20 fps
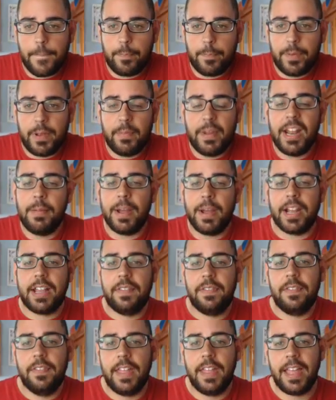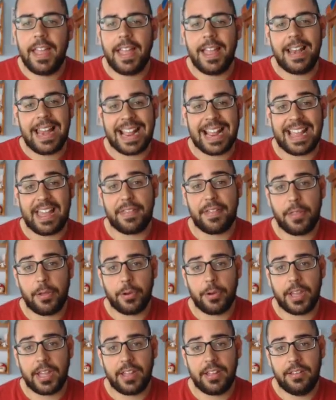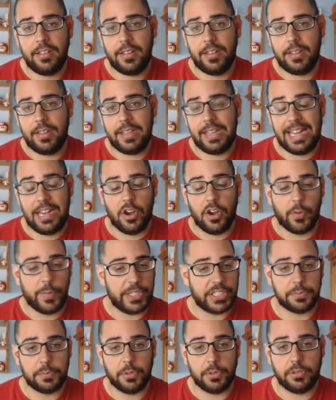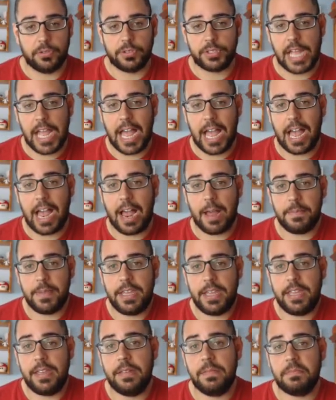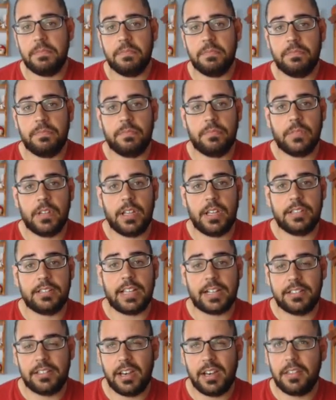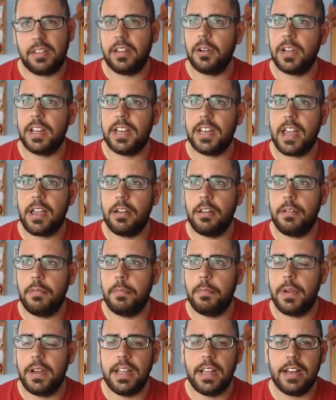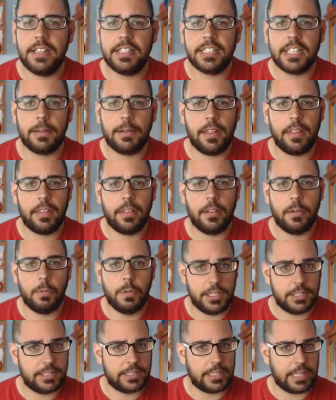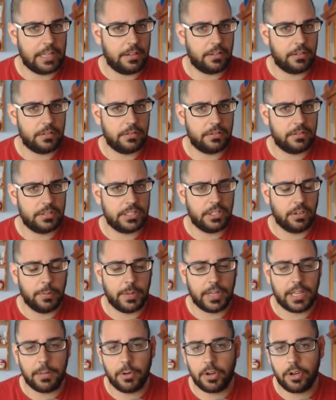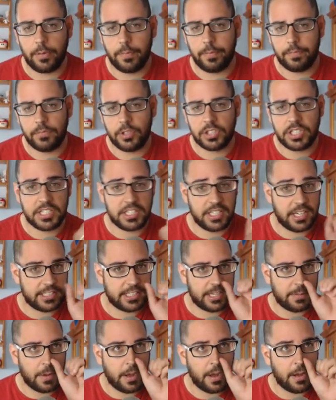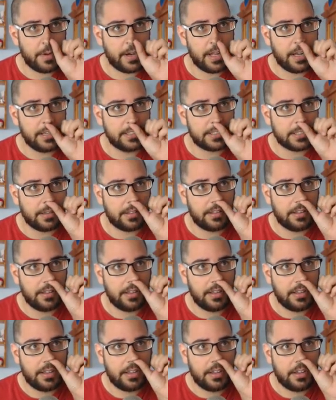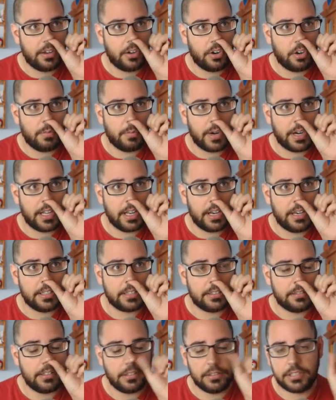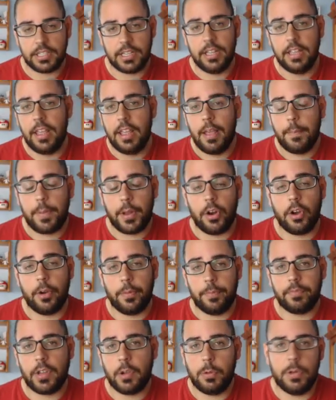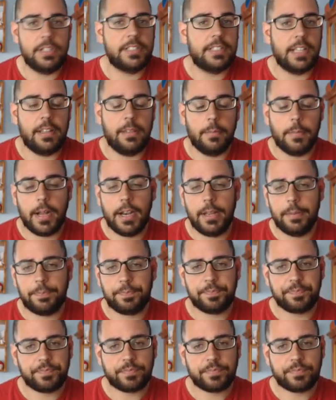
primera imagen de la cazadora y lo mismo. O sea, a mí esta actriz, creo que era Mary Elizabeth Winstead, ¿no? Si no me equivoco, no sé si se llamaba María Elizabeth o Marielis, no sé. Pero Winstead, ¿vale?